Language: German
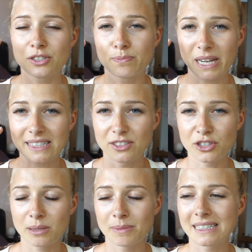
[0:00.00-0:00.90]

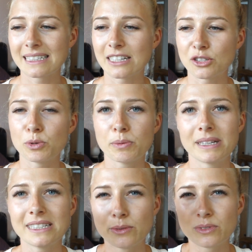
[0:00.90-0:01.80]
Plastikstriemen sind, dann spürt
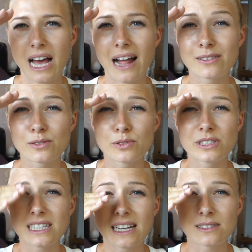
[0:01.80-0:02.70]
man die total und es fühlt
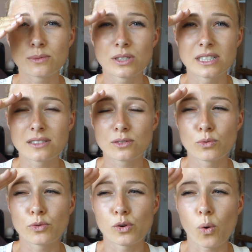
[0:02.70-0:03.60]
sich an, als würde das so
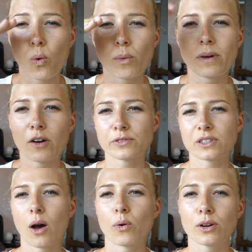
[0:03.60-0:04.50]
von oben aufs
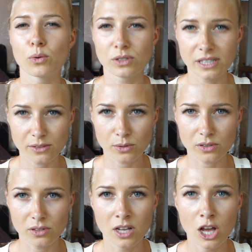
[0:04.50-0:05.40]
Auge
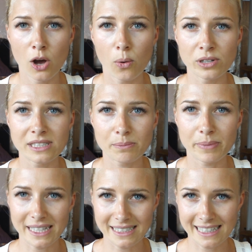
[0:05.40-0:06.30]
runterdrücken. Und
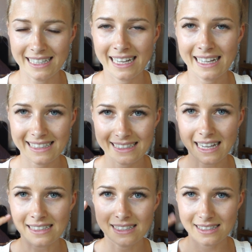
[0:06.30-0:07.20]
bei denen hatte ich jetzt
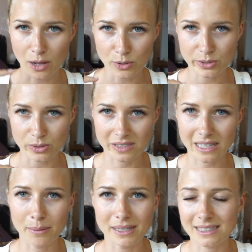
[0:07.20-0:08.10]
Angst, dass es auch so ist,
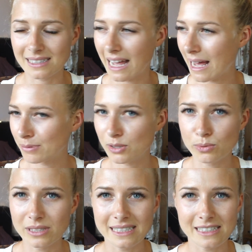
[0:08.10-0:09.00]
aber es ist
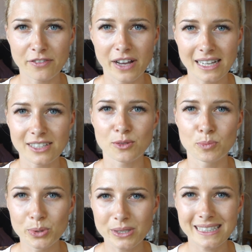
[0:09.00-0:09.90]
absolut nicht der Fall. Ich
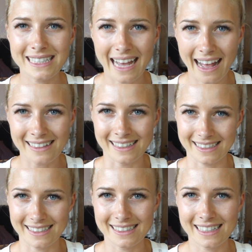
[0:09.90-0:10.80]
spüre sie gar
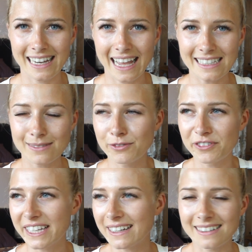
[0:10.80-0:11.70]
nicht. Die sind leicht wie
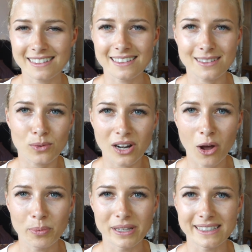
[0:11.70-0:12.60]
Federn, das ist
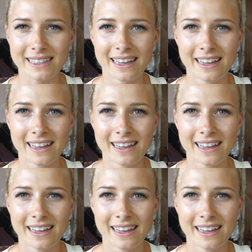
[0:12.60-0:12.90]
unglaublich.